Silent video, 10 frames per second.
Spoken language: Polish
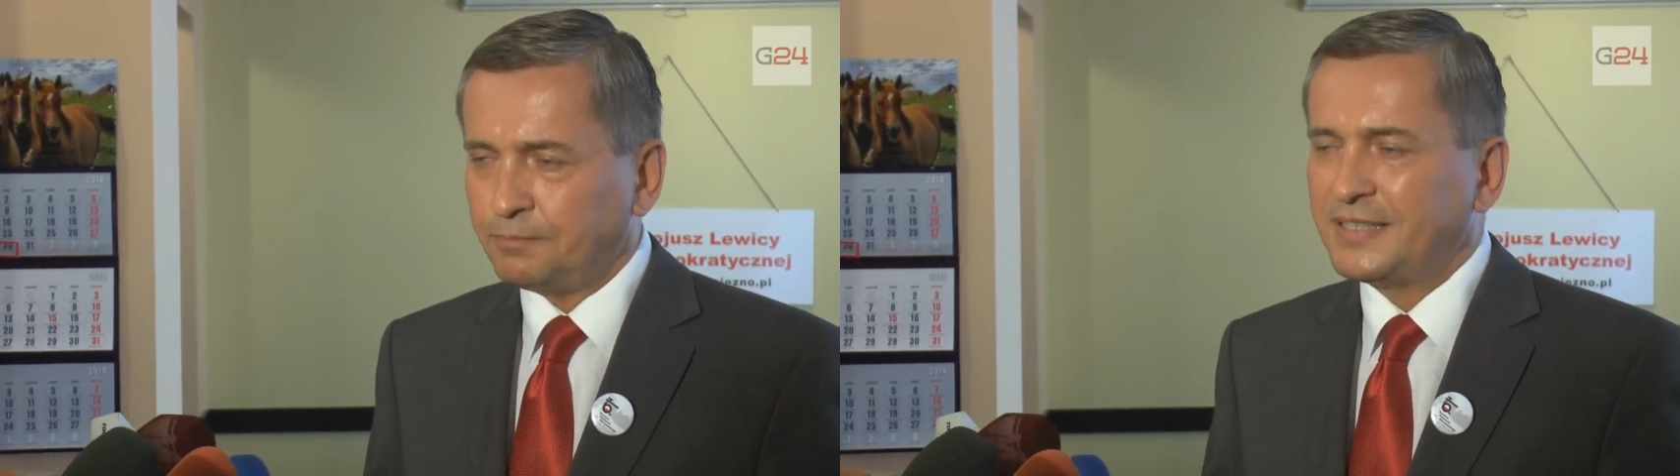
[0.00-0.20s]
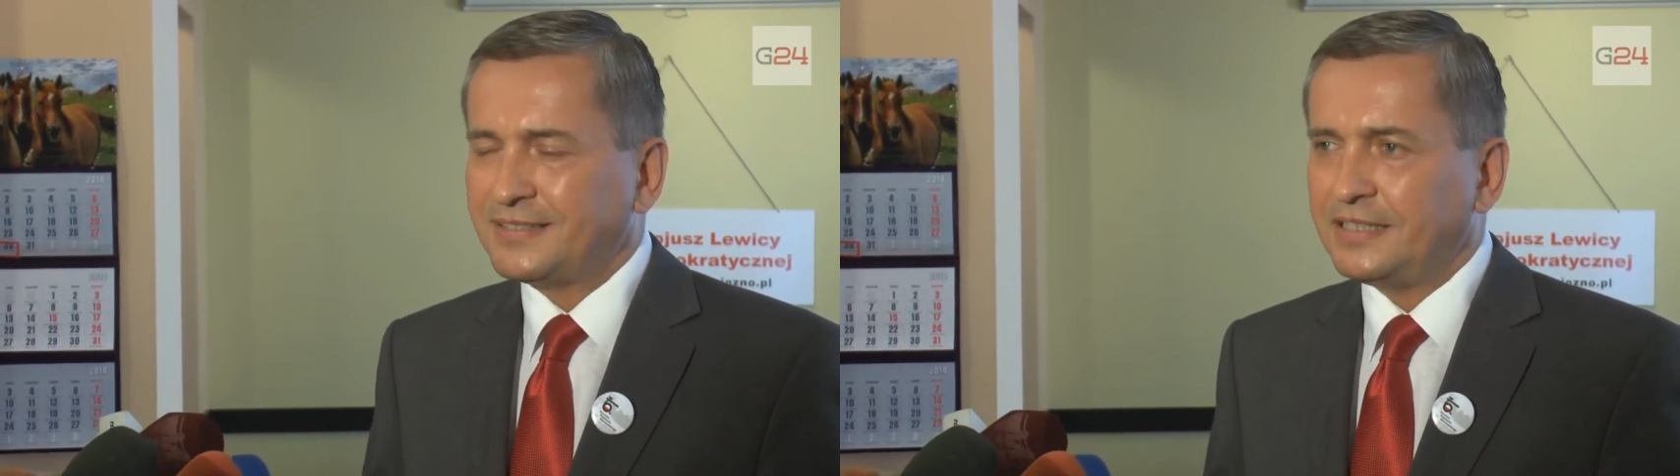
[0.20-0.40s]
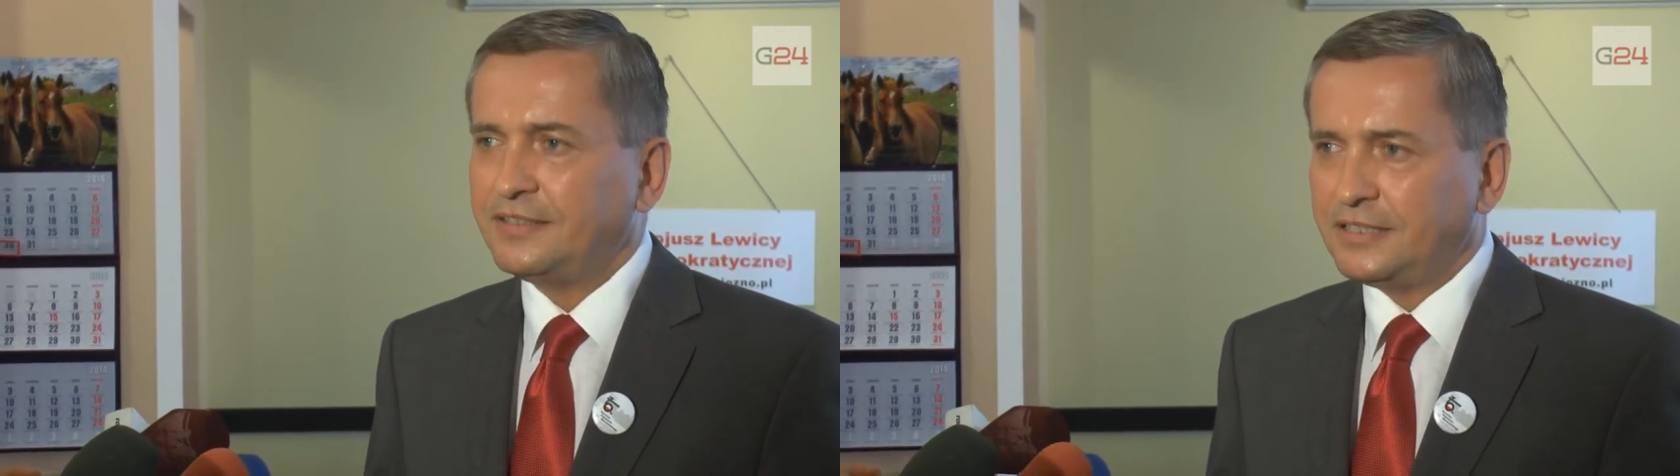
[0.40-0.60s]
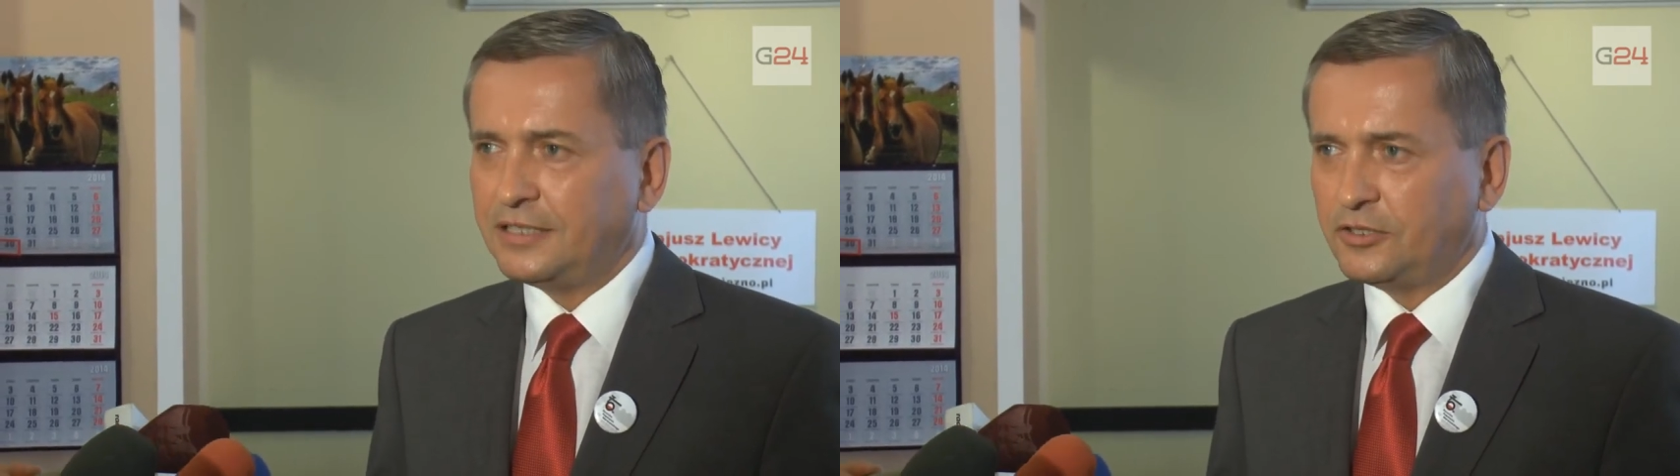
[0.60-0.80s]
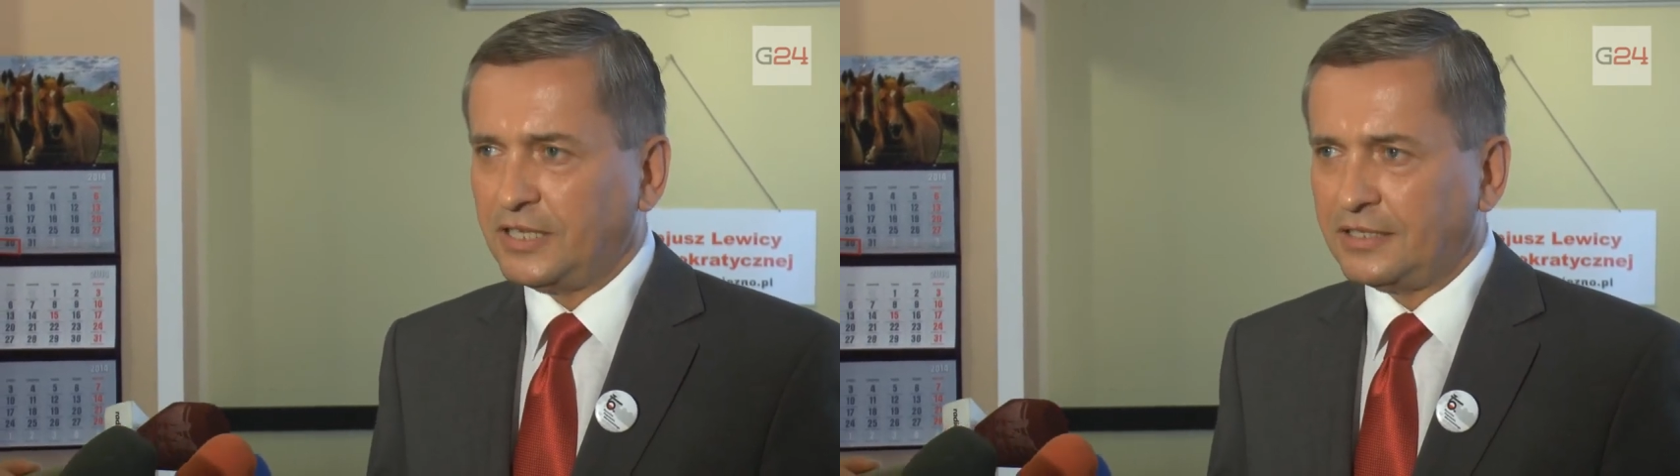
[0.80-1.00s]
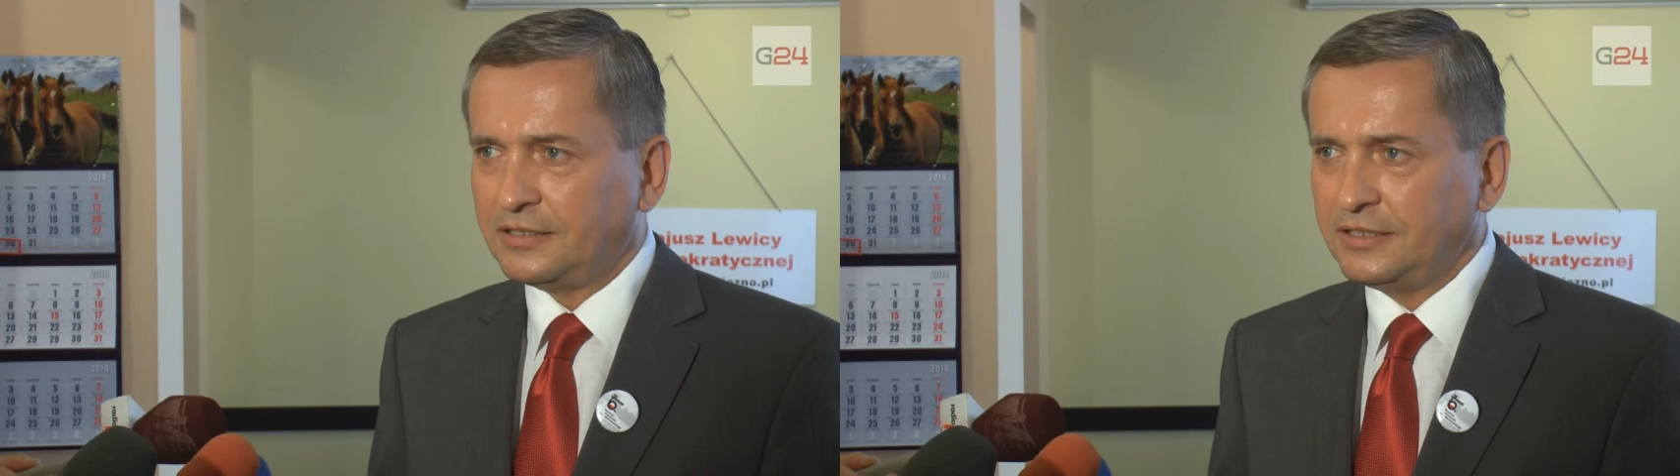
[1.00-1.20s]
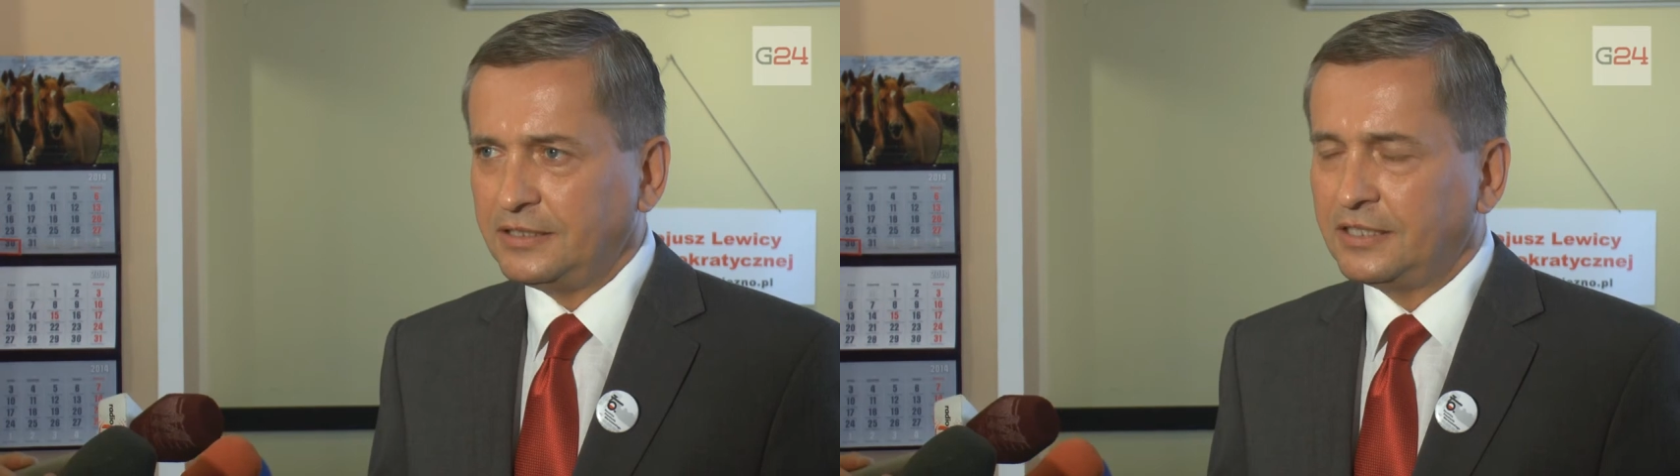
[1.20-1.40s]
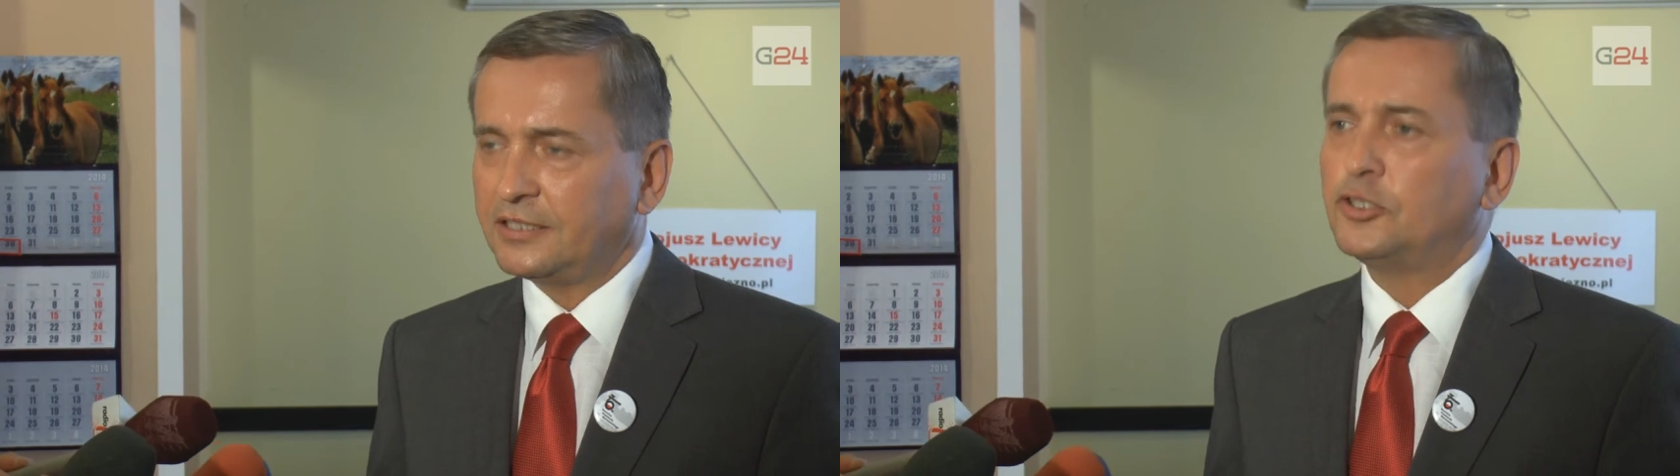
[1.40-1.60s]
bezwzględnie lojalnych,